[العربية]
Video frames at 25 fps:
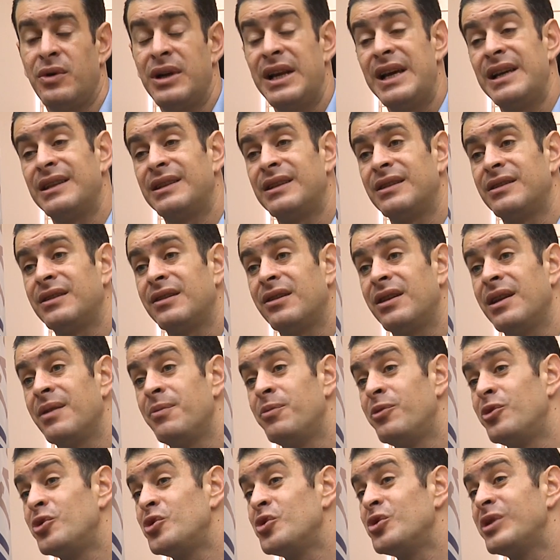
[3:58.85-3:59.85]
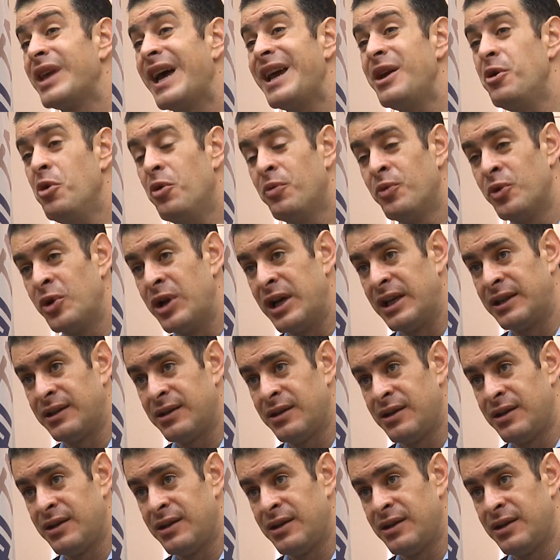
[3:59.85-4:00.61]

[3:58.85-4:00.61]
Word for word: ولا يتطلب وجود اي عمولات،